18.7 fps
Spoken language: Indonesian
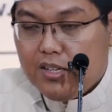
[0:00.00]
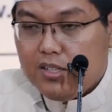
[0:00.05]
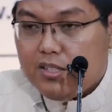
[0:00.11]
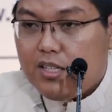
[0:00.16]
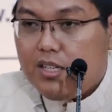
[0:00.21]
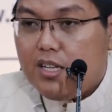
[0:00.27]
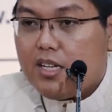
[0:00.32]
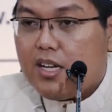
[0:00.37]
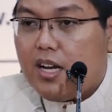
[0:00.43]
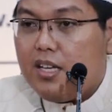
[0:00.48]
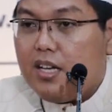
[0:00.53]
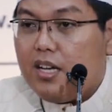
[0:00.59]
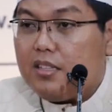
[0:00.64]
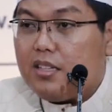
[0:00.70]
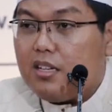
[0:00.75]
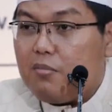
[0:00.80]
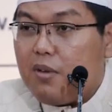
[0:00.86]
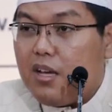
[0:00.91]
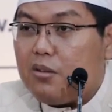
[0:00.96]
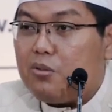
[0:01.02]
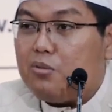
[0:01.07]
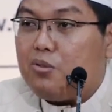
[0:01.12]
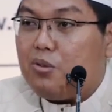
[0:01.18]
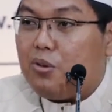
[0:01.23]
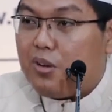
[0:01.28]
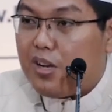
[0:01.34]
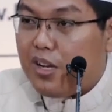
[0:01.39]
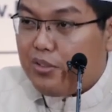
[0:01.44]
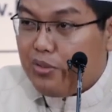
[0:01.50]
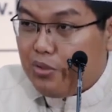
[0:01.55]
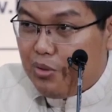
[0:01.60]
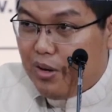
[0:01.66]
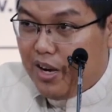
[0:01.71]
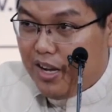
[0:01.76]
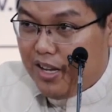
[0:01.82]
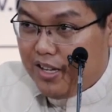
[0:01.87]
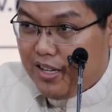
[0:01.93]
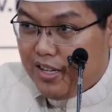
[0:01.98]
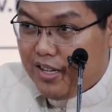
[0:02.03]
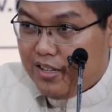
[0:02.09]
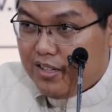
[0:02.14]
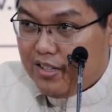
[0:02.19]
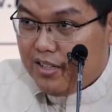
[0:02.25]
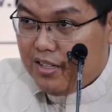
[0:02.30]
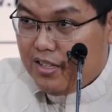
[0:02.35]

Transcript: Sedekah yang terbaik untuk orang tua ya.